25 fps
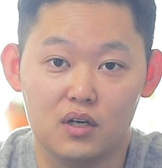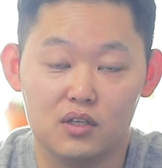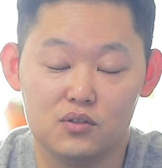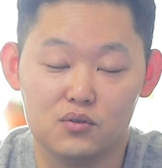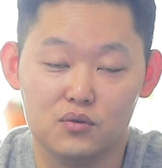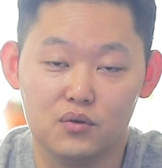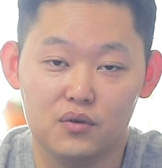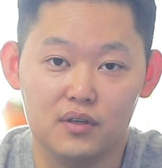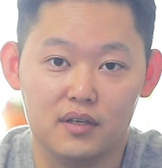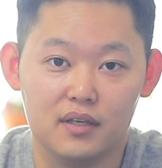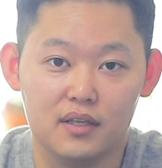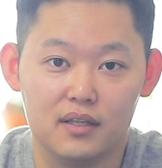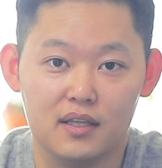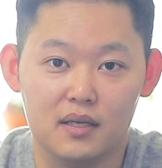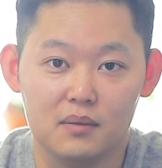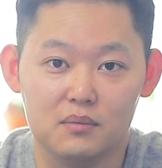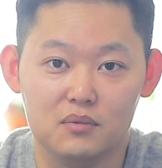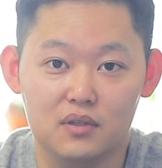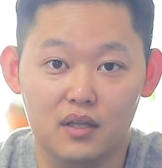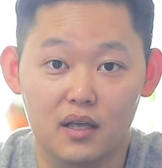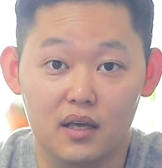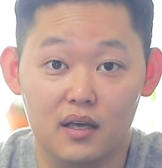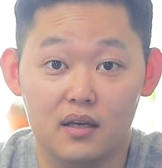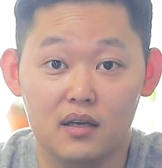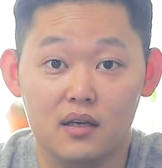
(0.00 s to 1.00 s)
가지고 있기
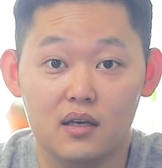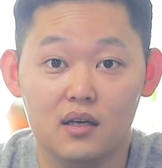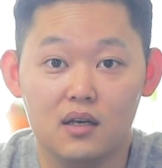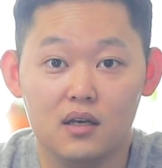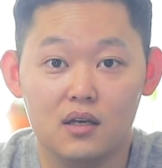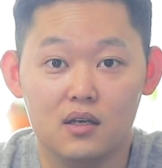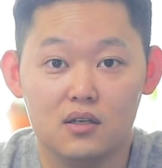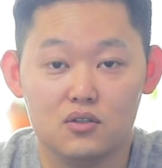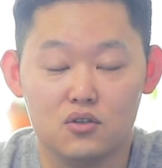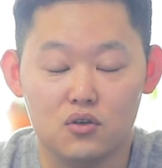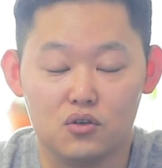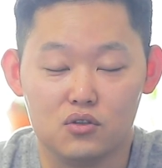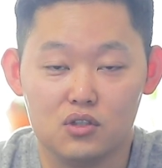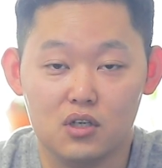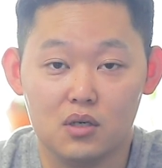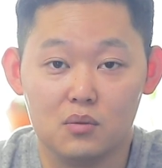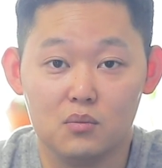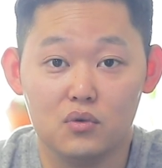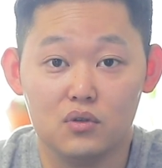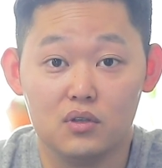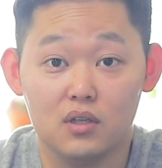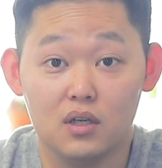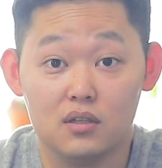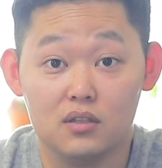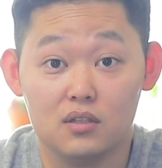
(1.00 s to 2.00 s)
때문에
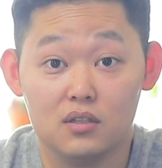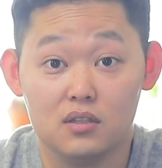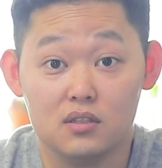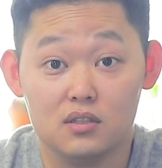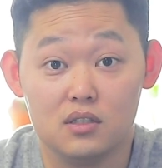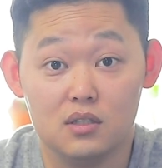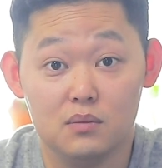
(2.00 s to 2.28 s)
정량보다는